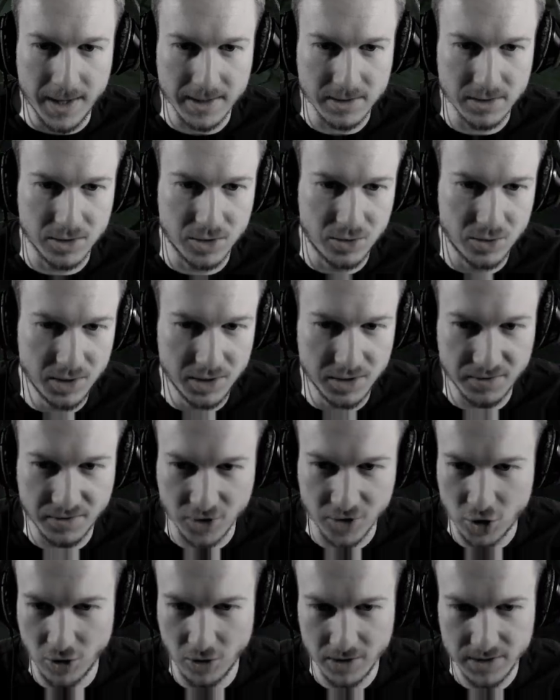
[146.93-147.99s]
Da ist eine Tür, die ist
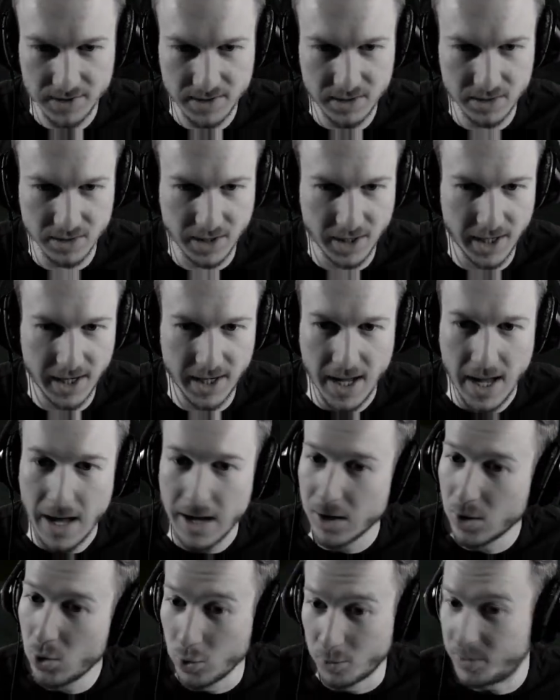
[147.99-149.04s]
verschlossen, okay.
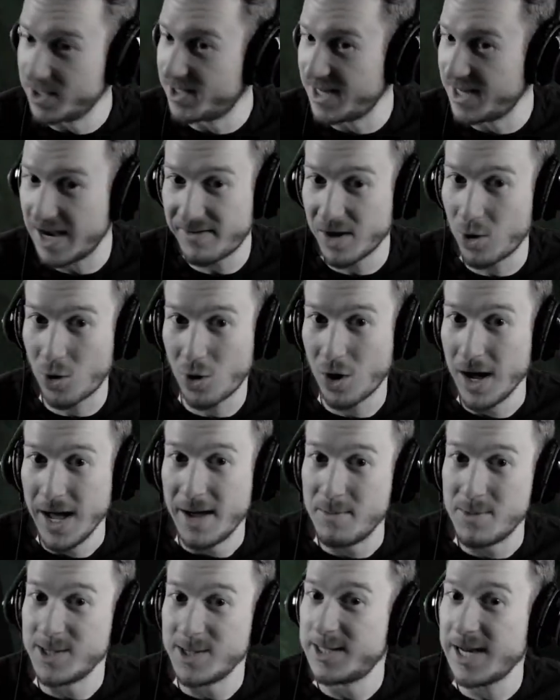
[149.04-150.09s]
Gut, bisher war noch.
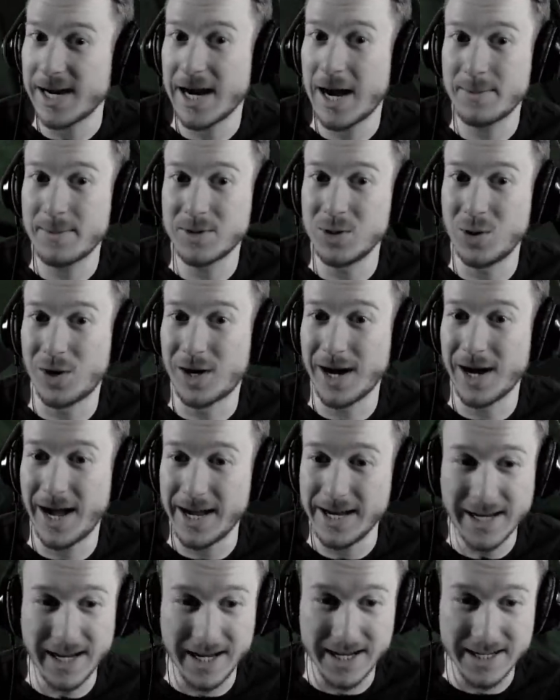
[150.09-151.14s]
Bisher gab es noch
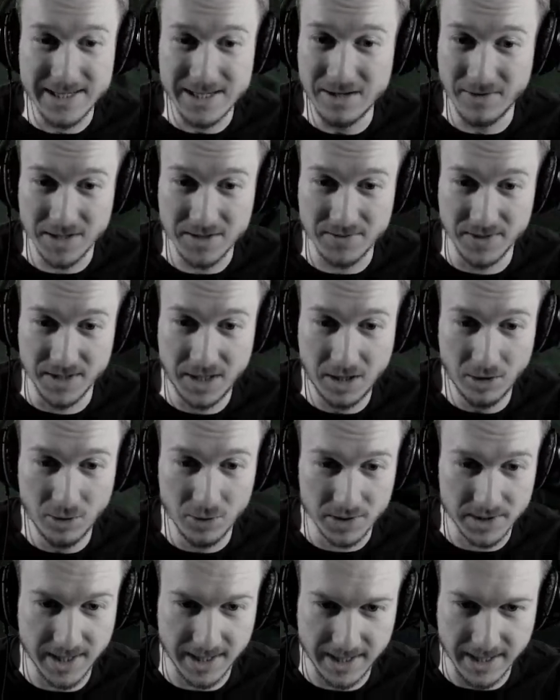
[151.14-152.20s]
kein Rätsel, was wir nicht
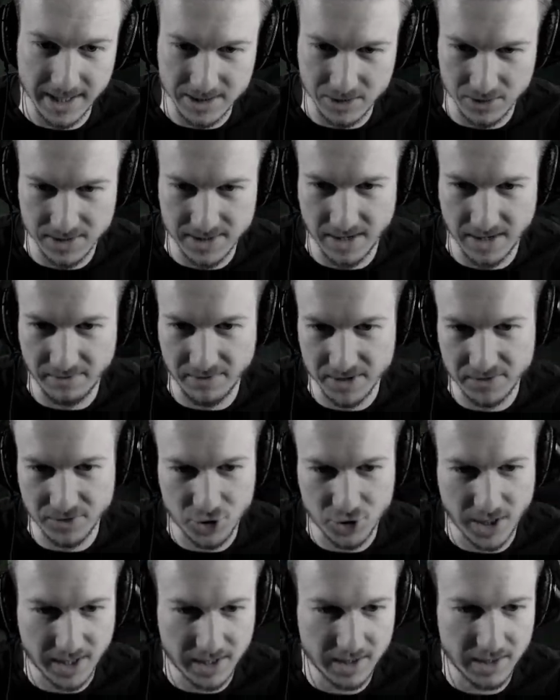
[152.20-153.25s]
gelöst hätten. dass doch safe was
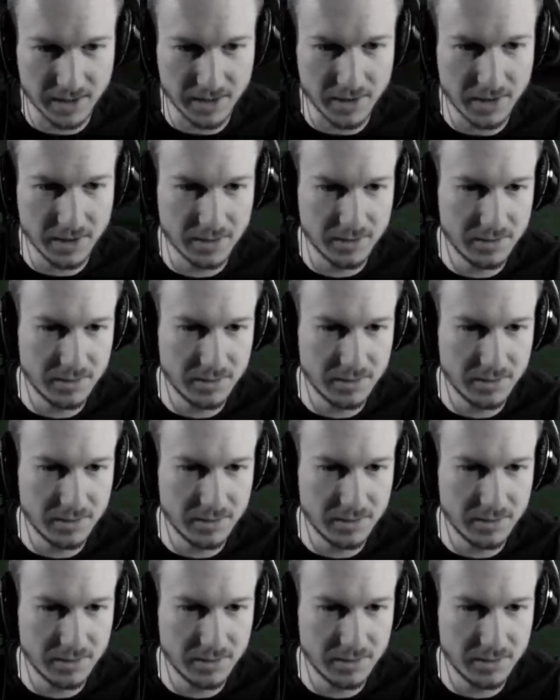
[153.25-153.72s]
versteckt hätte, oder?